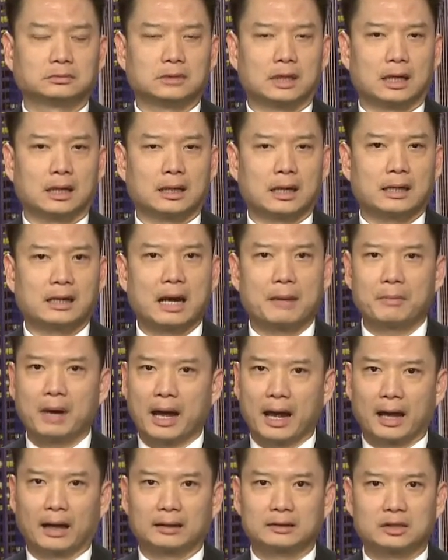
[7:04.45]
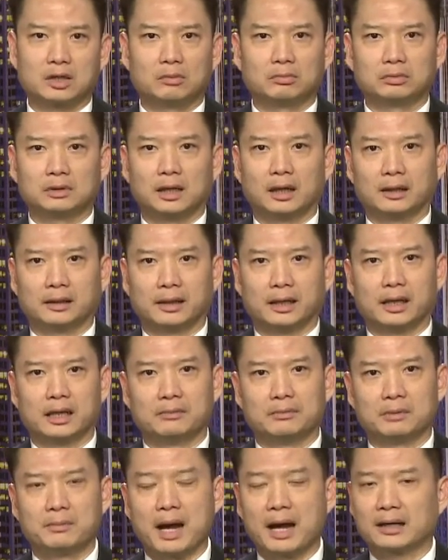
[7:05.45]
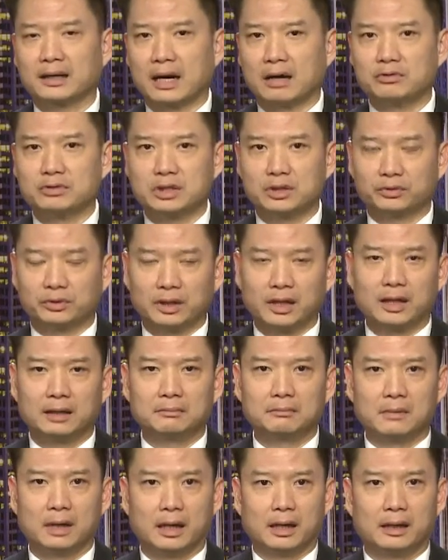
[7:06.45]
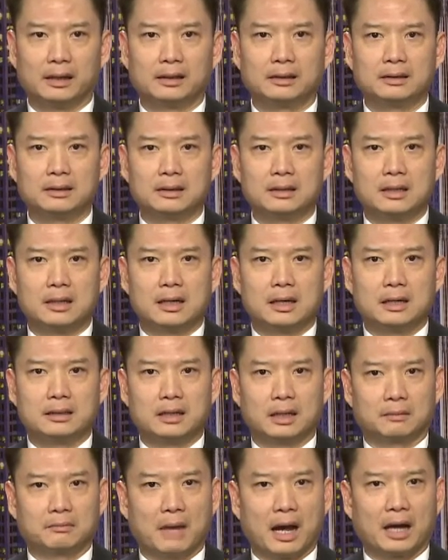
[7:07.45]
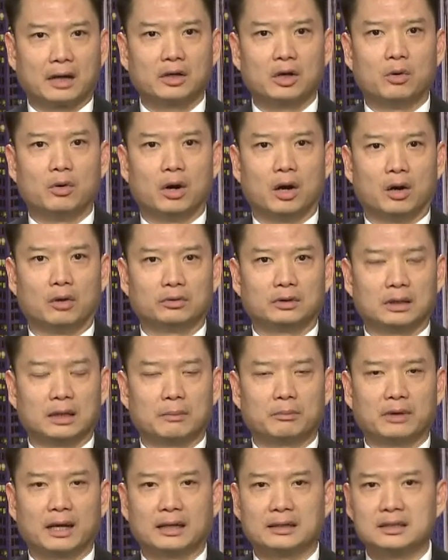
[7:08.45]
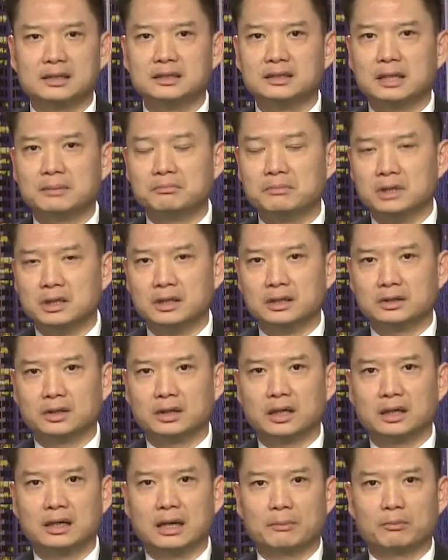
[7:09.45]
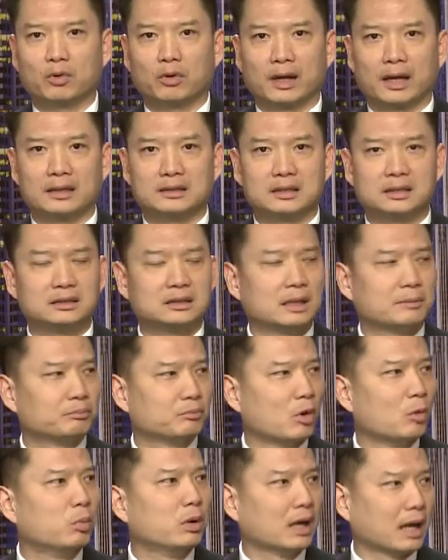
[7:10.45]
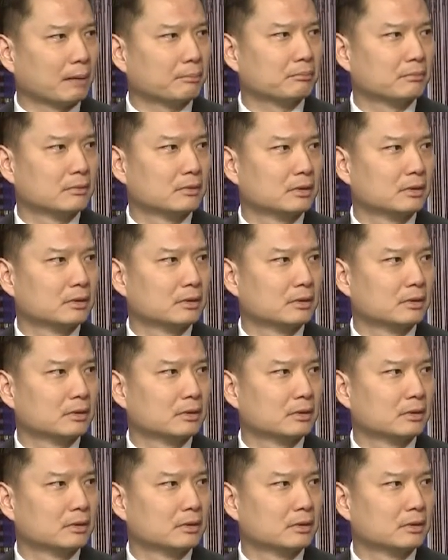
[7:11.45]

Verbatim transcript: à, Nam Hàn trong thời kỳ mà bán đảo Triều Tiên bị Nhật Bản đô hộ từ năm 1910 cho đến năm 1945